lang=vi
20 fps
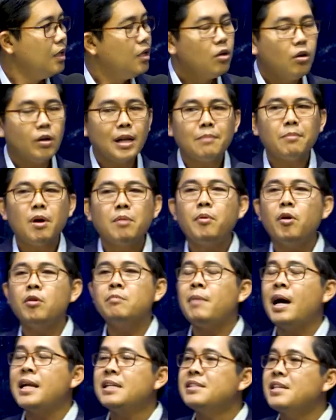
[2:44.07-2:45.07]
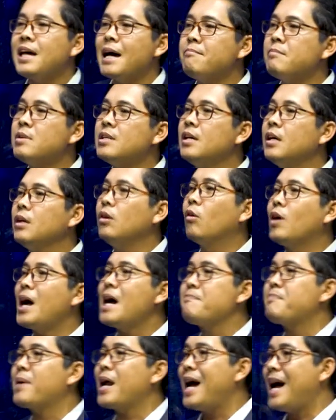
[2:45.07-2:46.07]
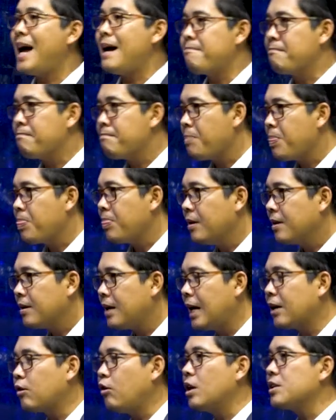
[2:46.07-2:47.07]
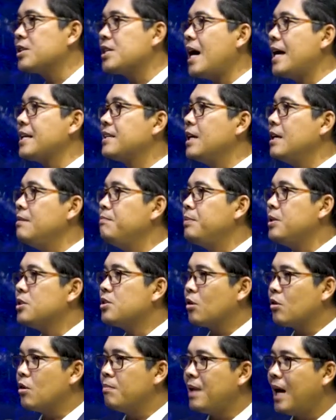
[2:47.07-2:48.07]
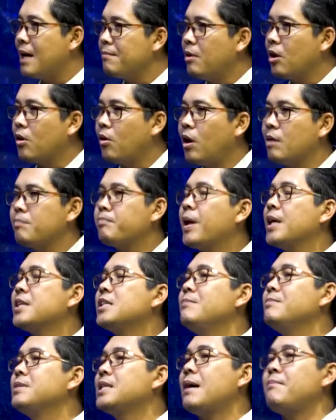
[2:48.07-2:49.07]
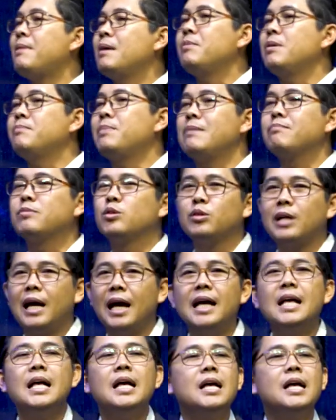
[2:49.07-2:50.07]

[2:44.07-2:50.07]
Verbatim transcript: lốt này bong bôn ban chạm riêng lốt Abraham đại quạt chạy trên pì sọc cầm nát bọc quạt pre chim cha ban miền Nam tu tha